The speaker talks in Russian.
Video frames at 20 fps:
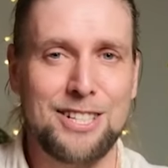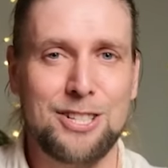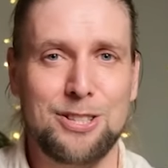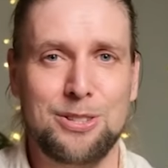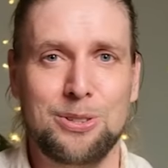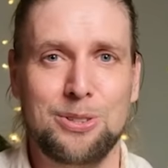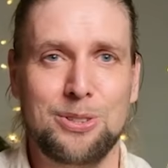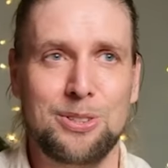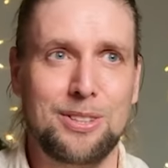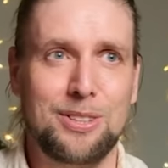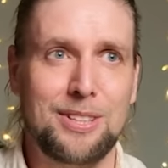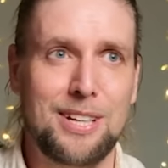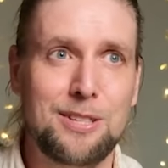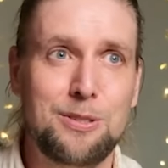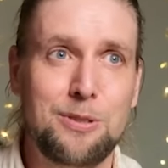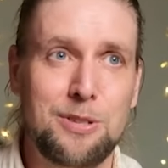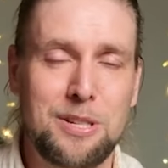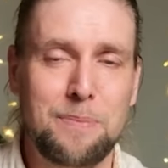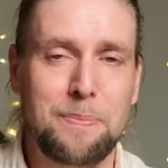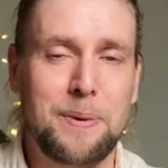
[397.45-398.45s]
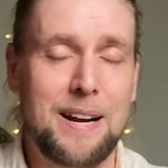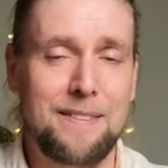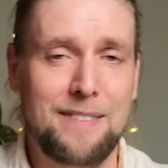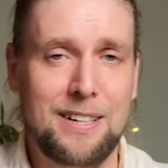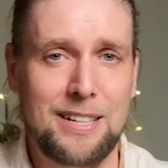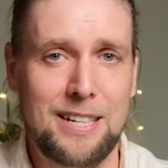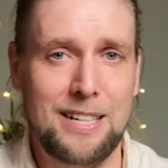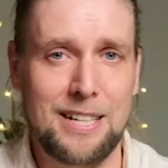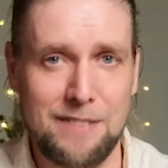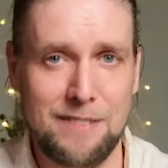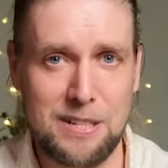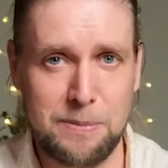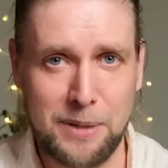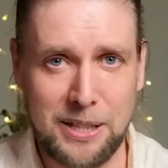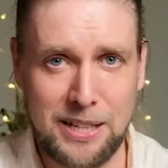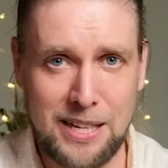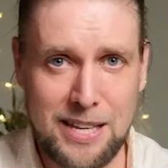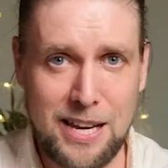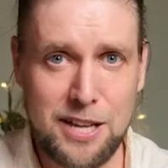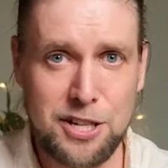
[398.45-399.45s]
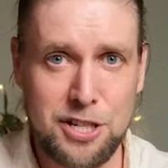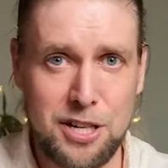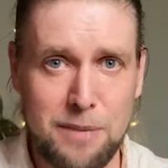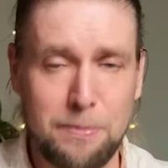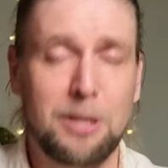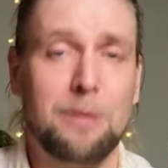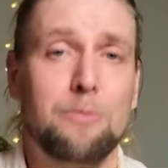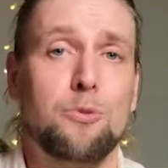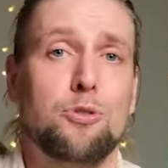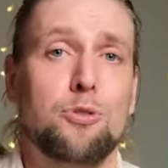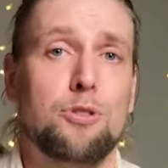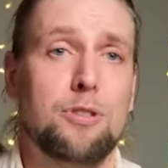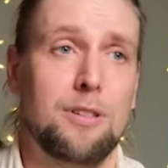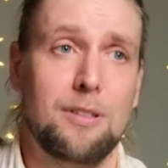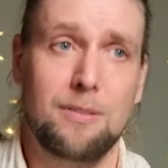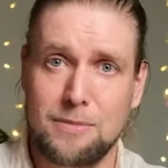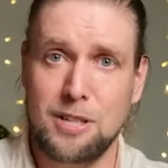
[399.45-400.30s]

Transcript: что найдете правильное для вас подходящее, настоящее, потому что,